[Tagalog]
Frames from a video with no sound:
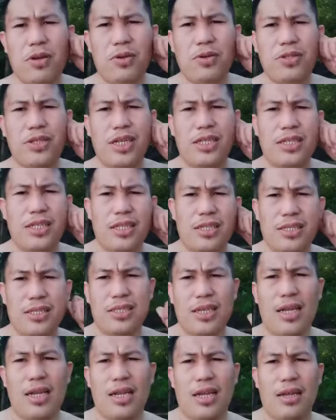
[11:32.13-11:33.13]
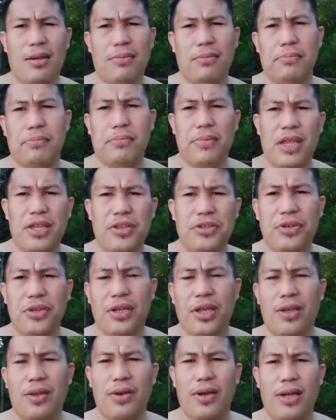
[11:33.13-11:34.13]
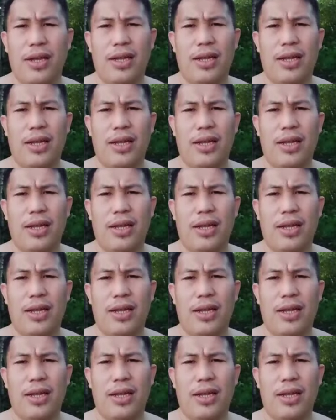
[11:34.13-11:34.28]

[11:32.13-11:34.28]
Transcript: panood at sana may enjoy kayo.